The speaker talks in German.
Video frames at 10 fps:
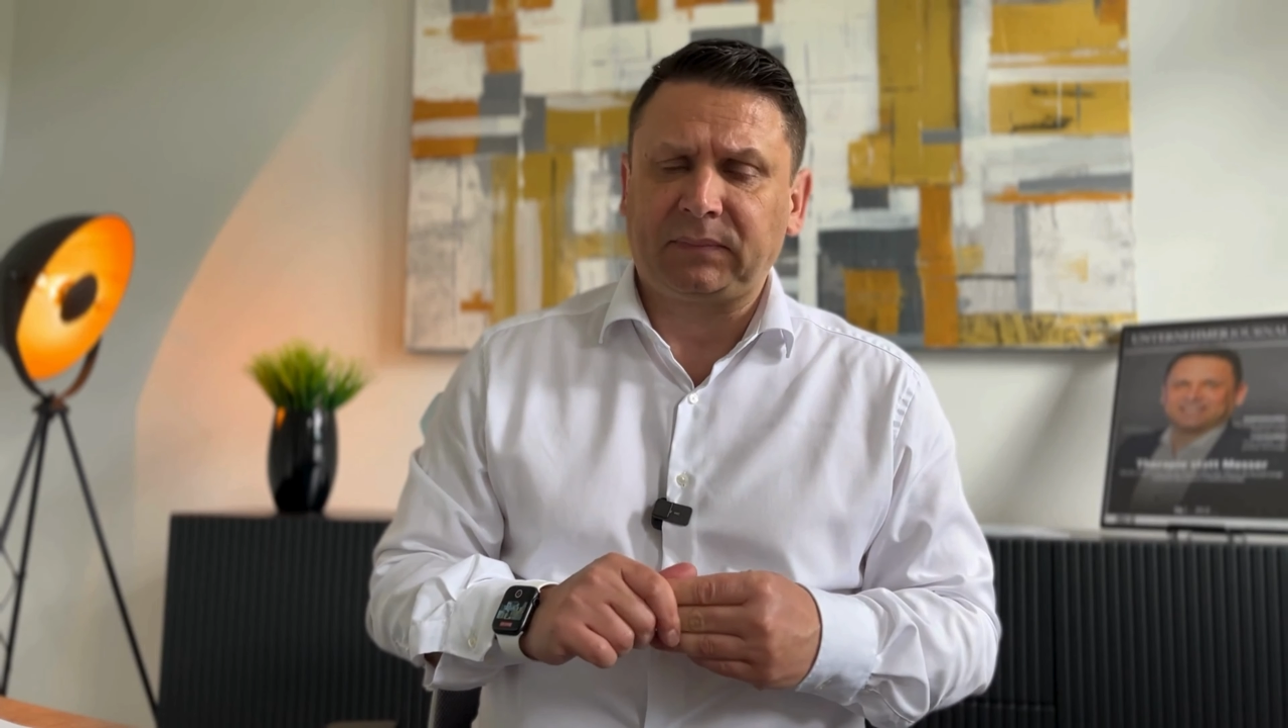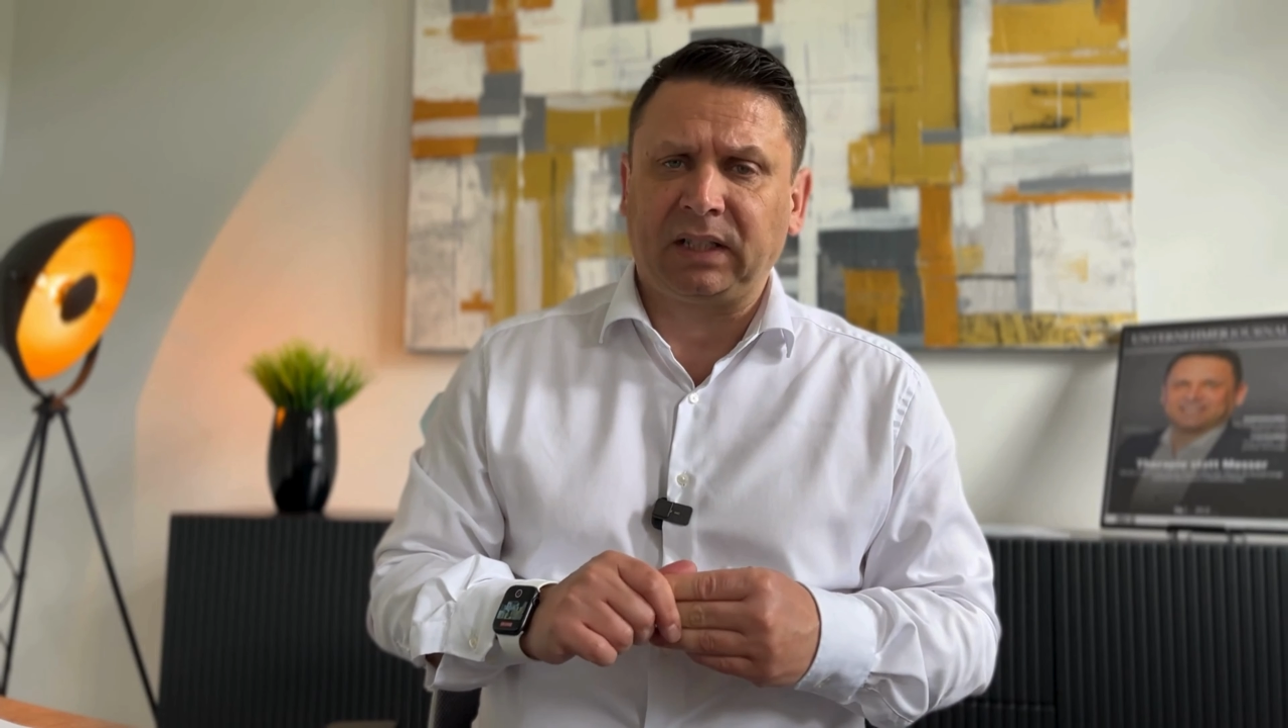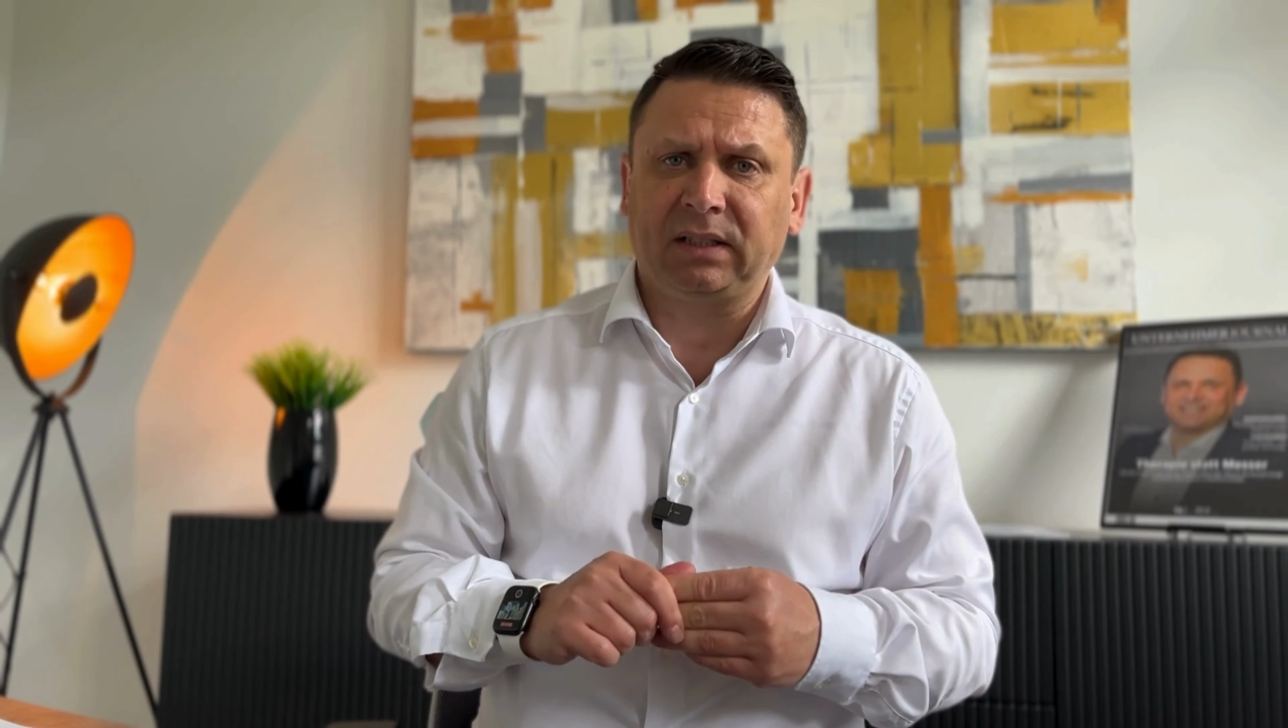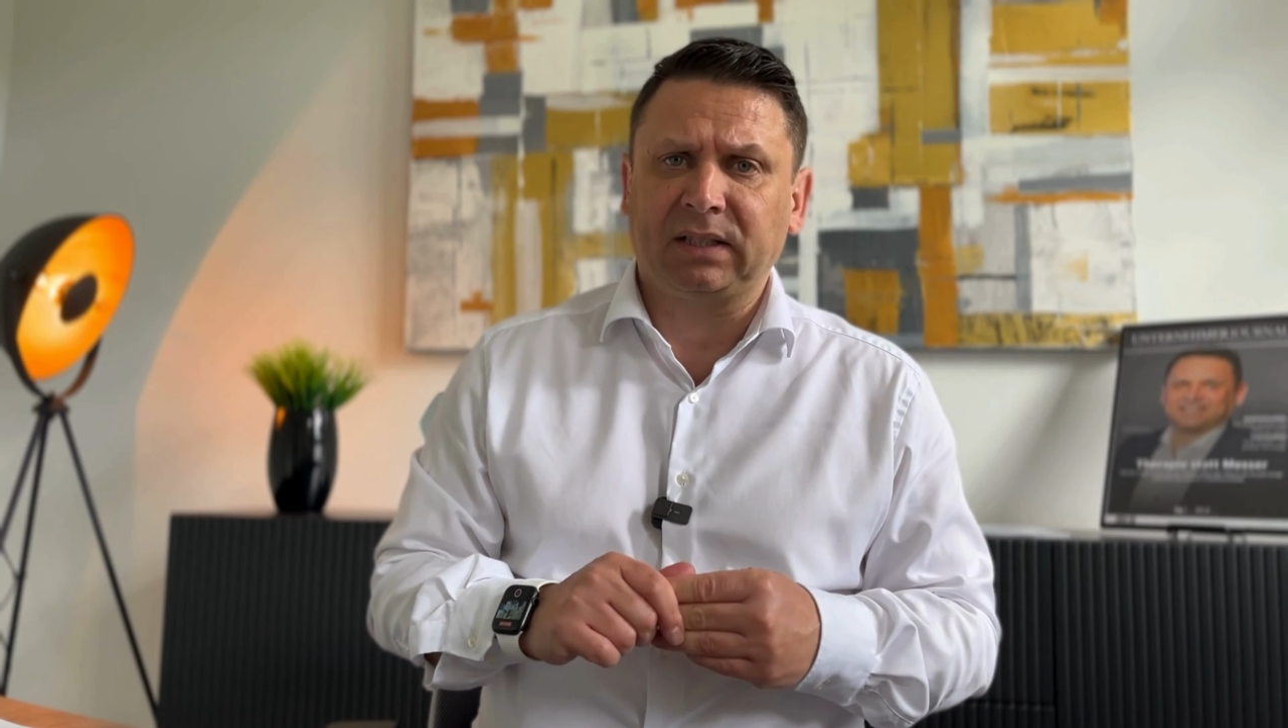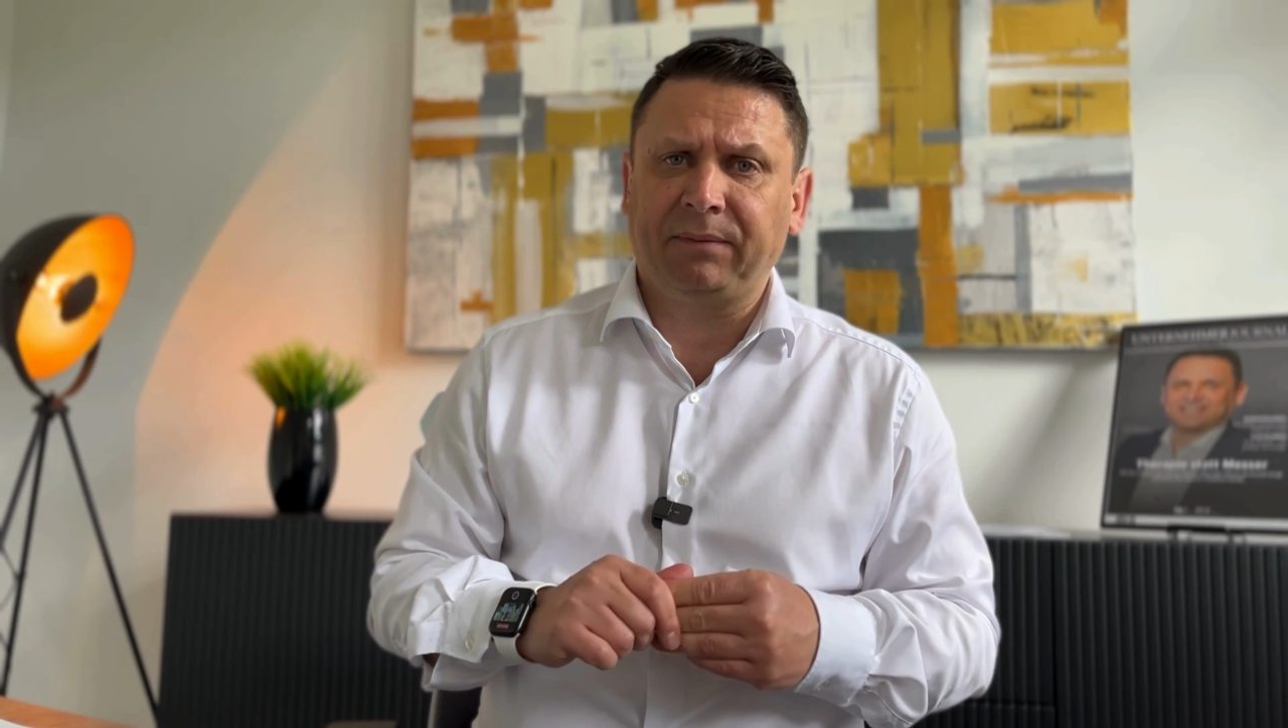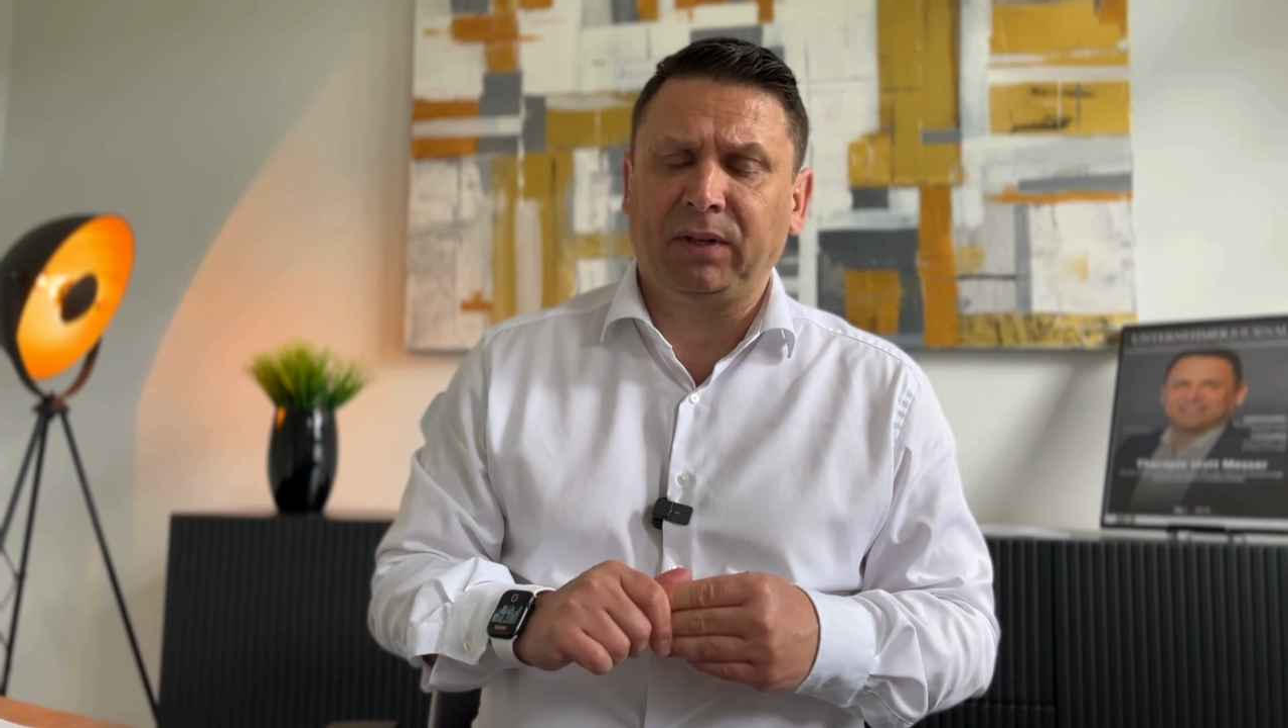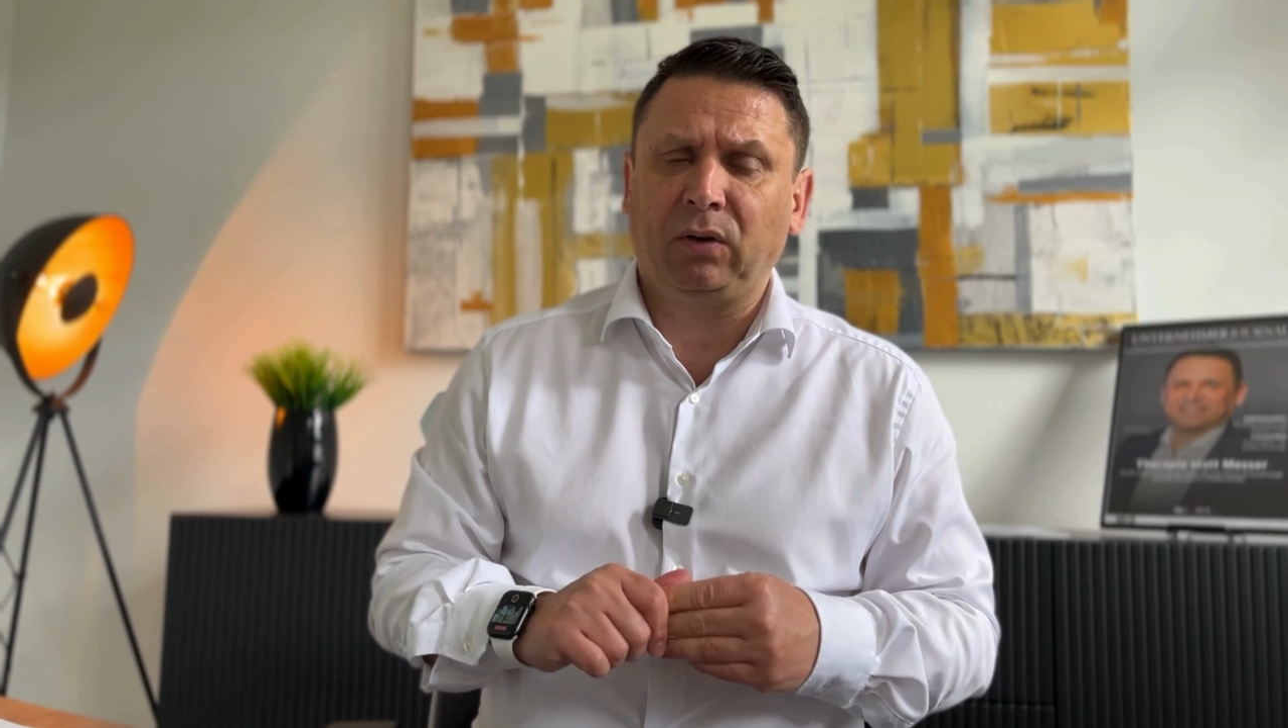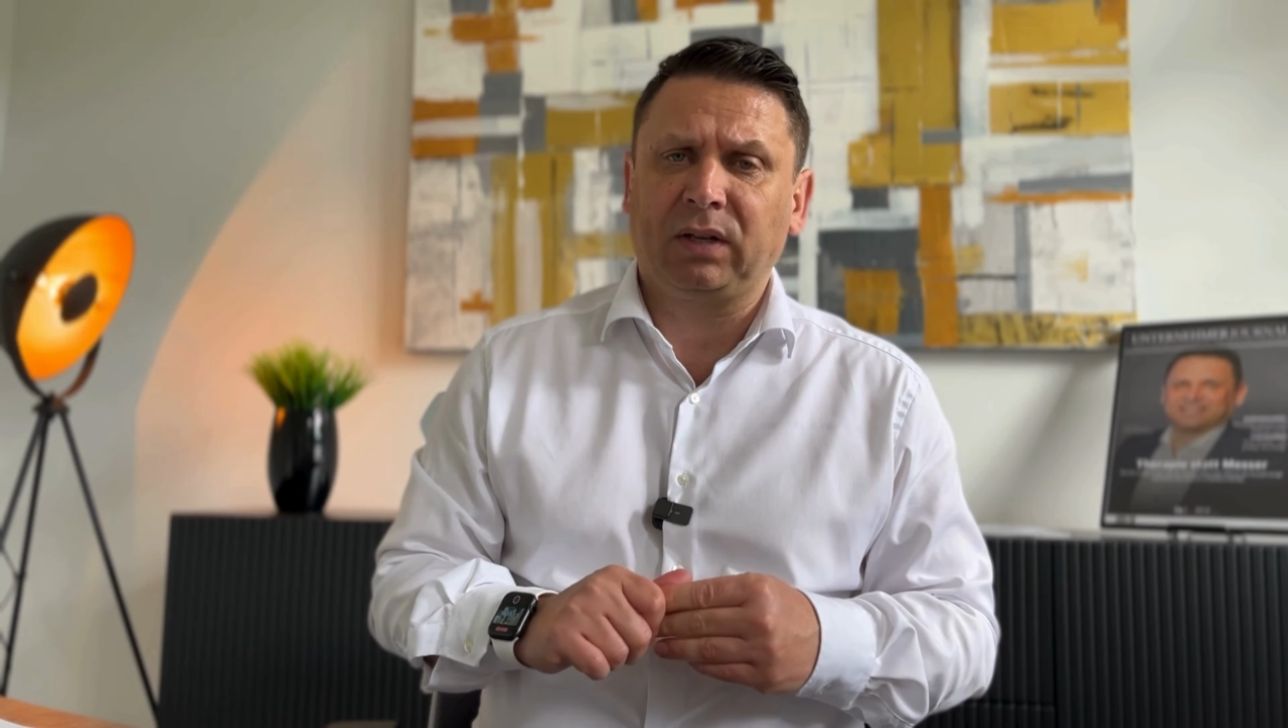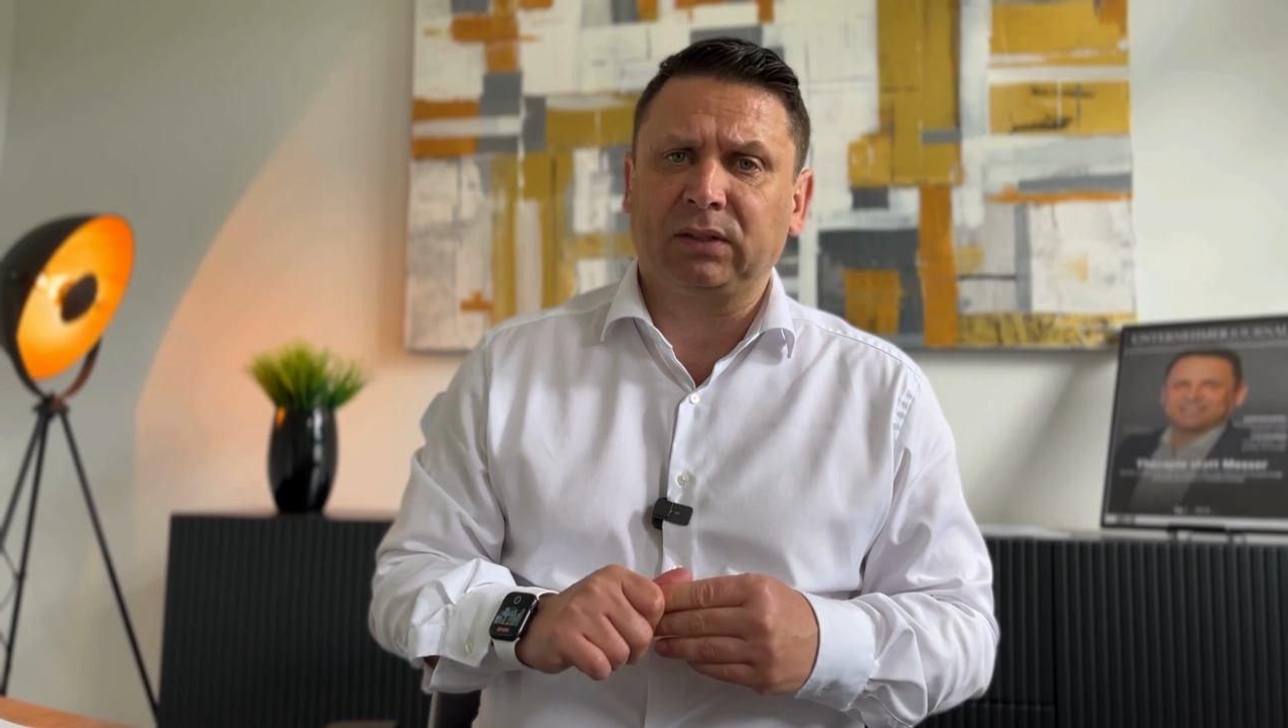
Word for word: Das haben wir auch